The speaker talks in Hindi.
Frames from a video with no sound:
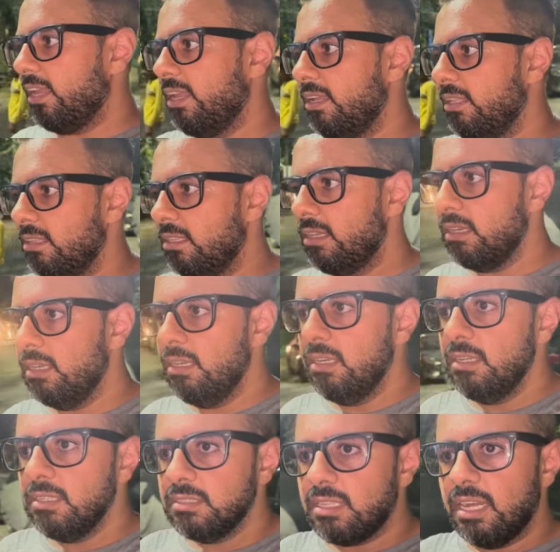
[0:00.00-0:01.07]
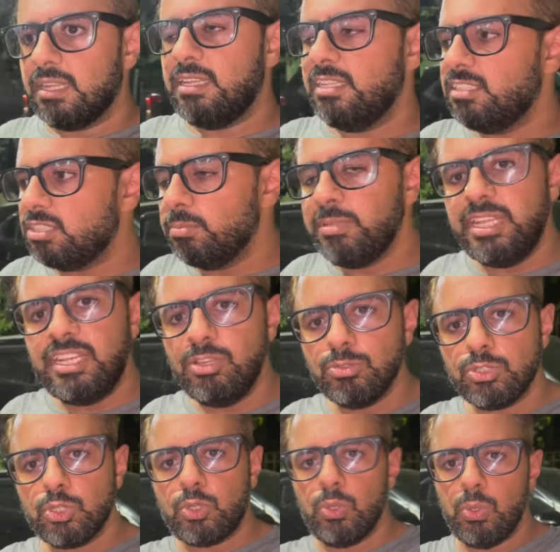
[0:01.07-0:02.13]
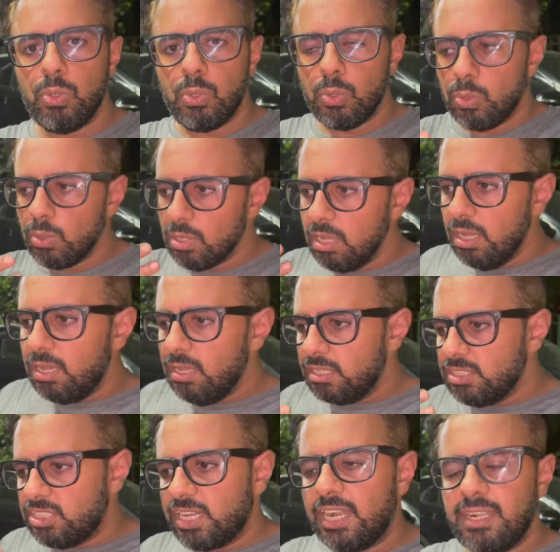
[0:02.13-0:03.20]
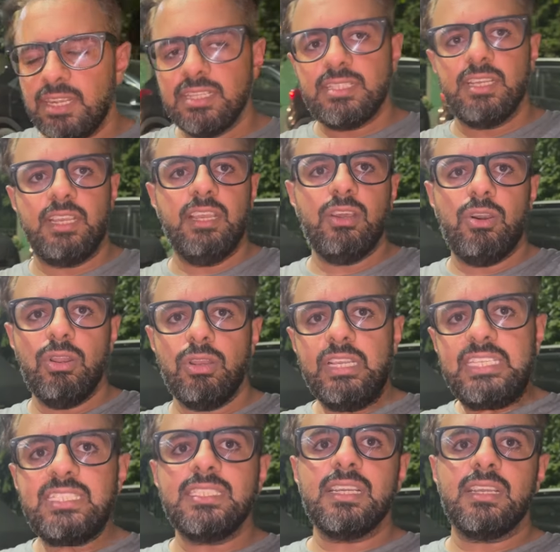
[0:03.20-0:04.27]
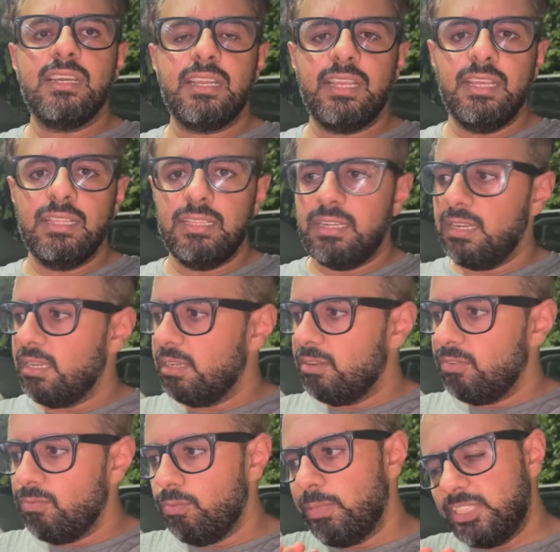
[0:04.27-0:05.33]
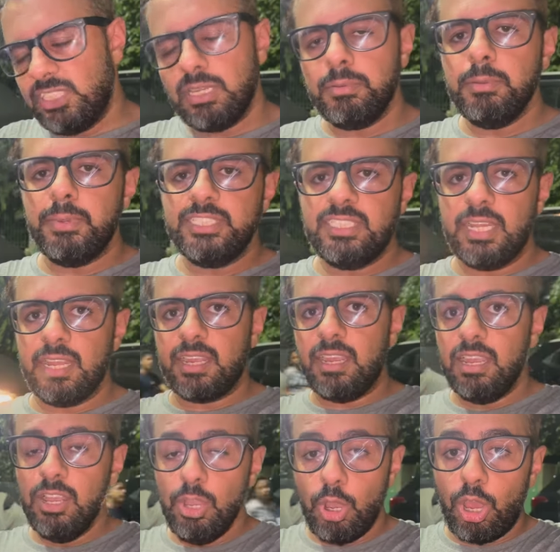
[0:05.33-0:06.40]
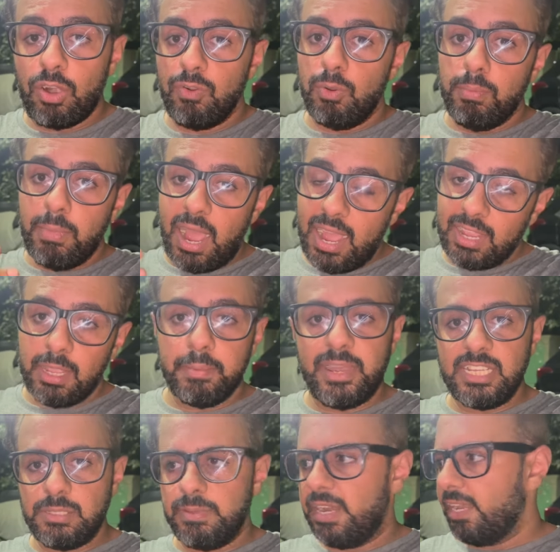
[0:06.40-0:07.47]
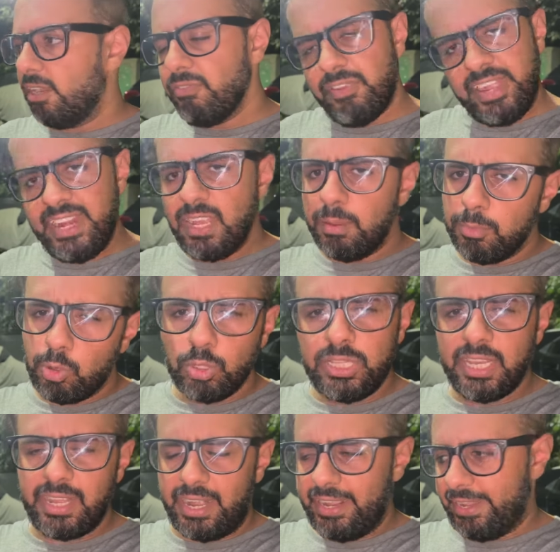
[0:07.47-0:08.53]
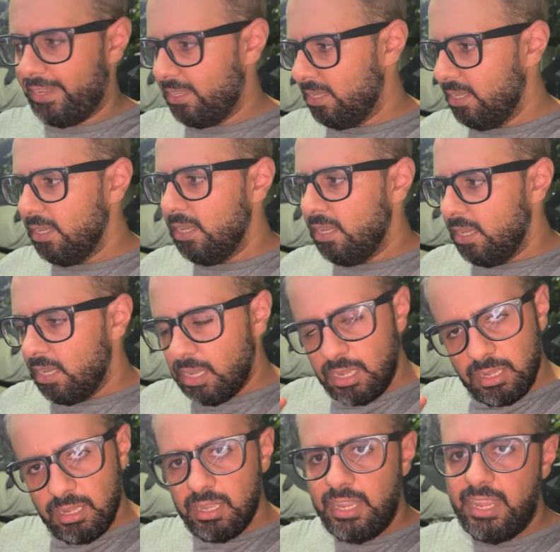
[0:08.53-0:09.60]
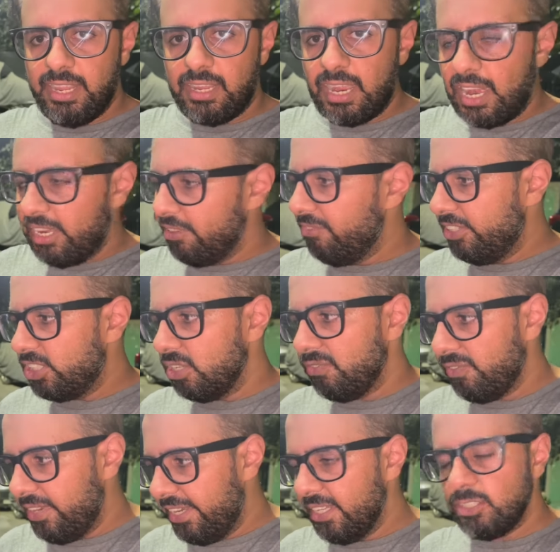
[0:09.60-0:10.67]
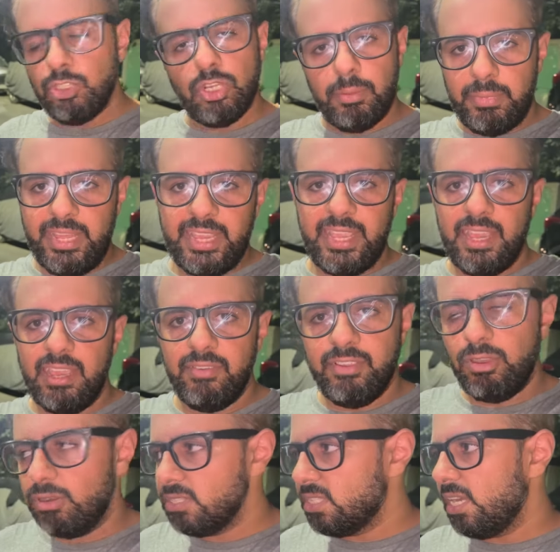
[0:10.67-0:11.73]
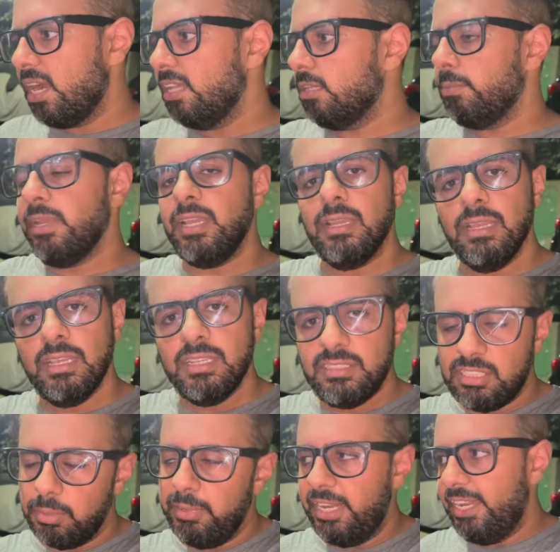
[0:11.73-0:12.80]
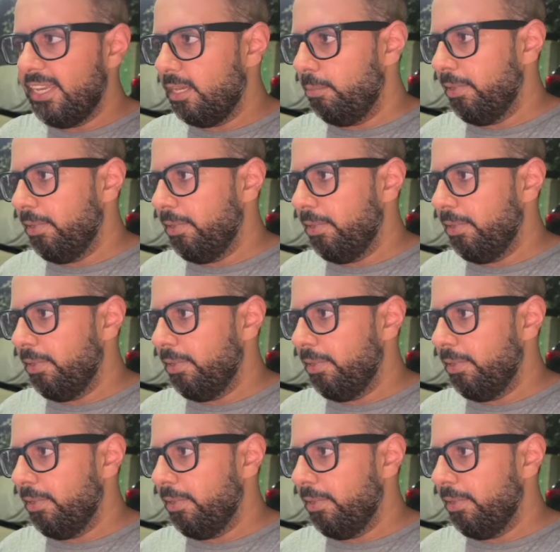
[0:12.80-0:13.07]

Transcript: के अंदर ताकि चमेली उसको चाट ना सके और इस चक्कर के अंदर ना बच्चा भी बच जाएगा और वो माँ के पास भी रहेगा फीडिंग हम खुद ही कराएंगे एक आर्टिफिशियल फीडिंग जो हम लेके आए हुए हैं और साथ में चमेली की भी